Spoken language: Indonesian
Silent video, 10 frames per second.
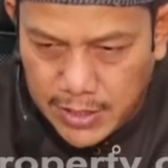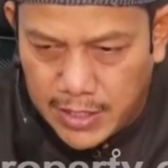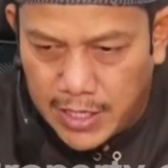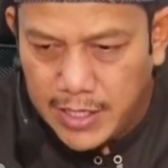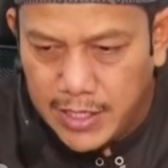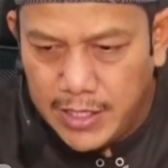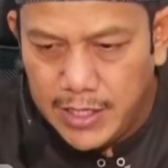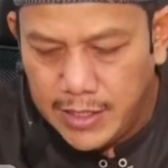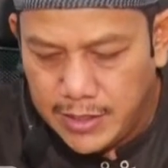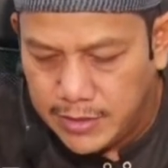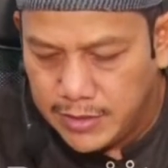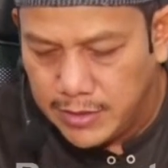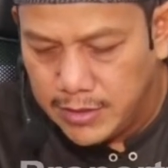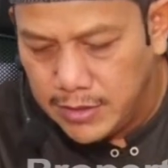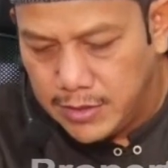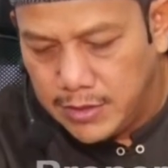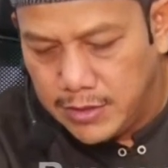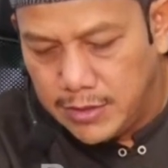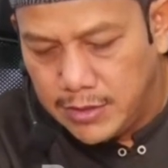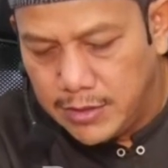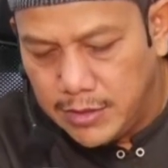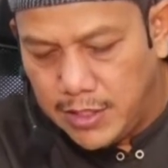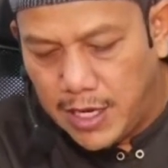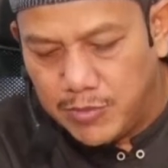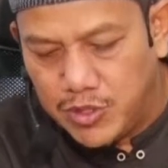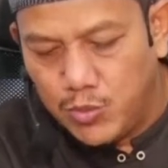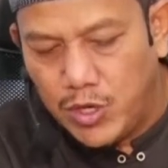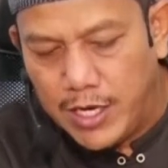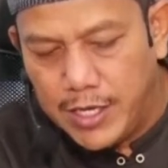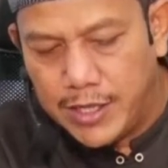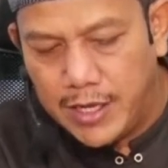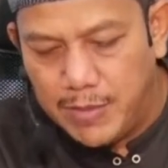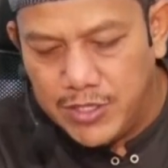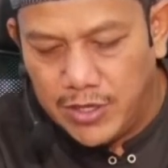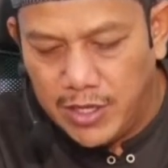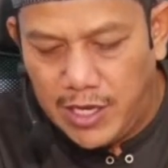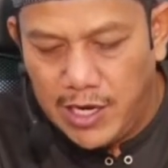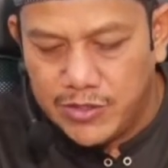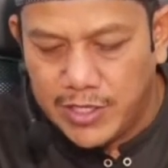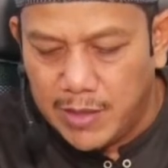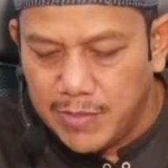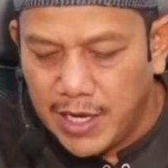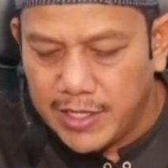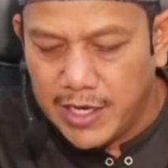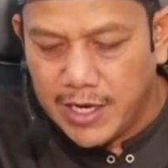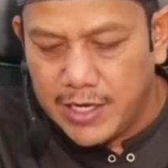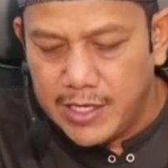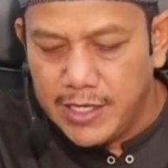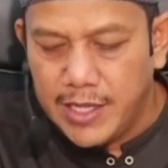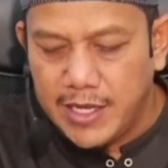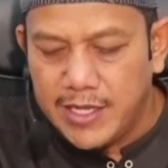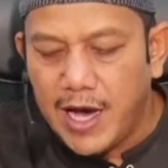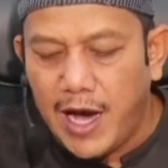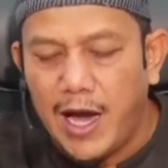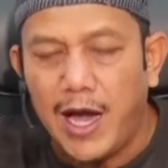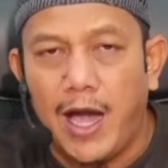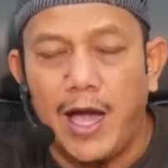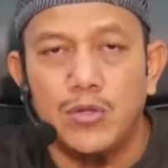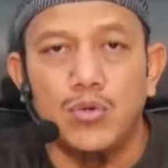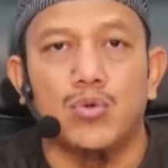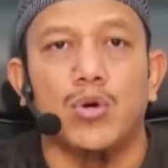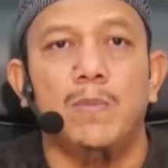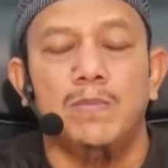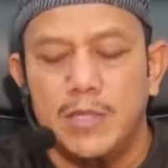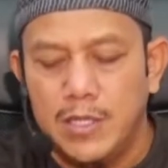Dan ini di dalam sebuah hadis Nabi saw Alaihi Wasallam mengatakan, "Idza da'ahadukum